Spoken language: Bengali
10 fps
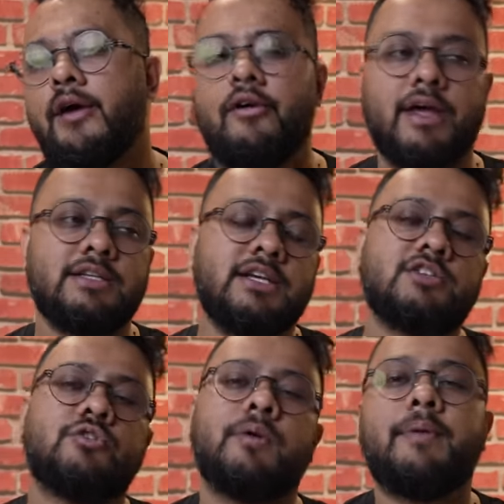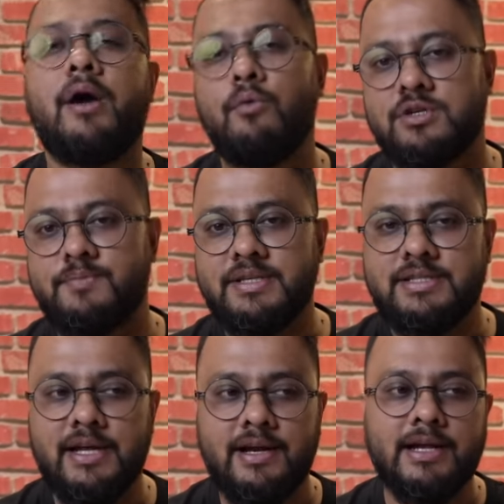এখন অনেকে জিজ্ঞেস করবে ভাই হোয়াটস মাই
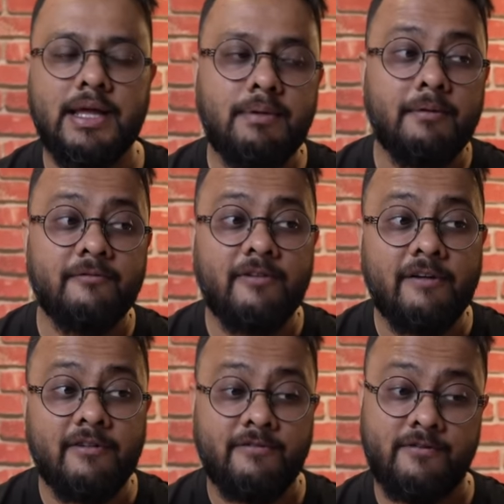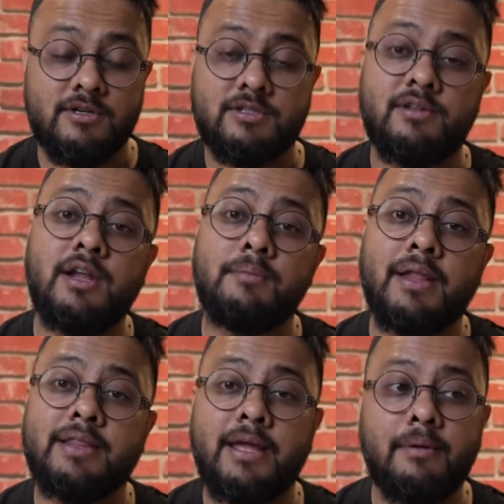সিক্রেট কীভাবে আমি ফাইবারে ফার্স্ট থ্রি
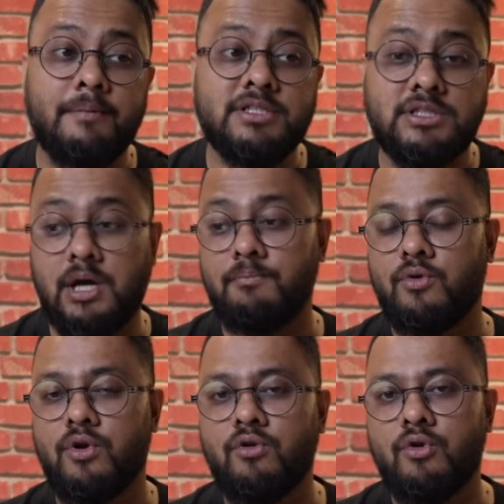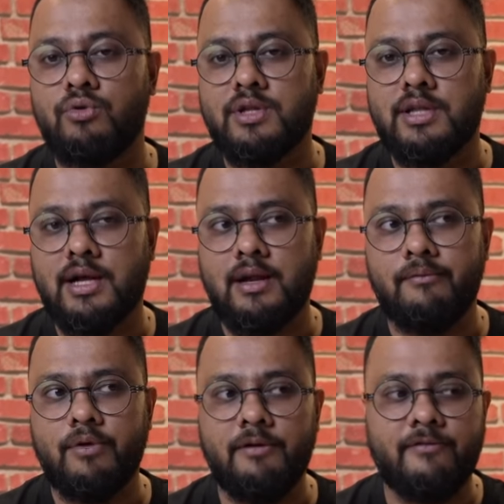মান্থে এইভাবে জাম্প করে করে উঠতে থাকলাম
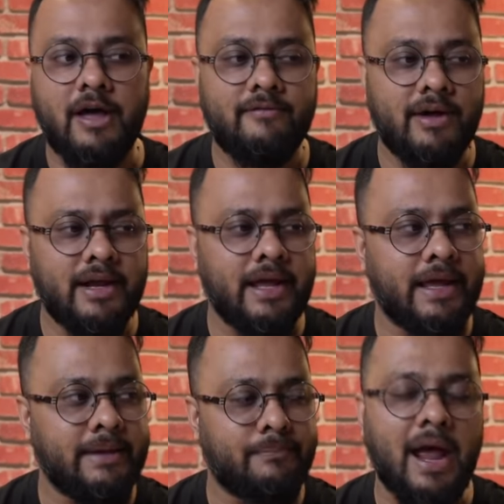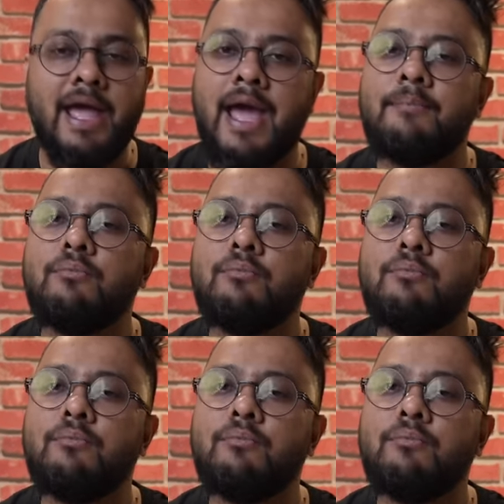ওয়েল ফাইবারে এই প্রায় এক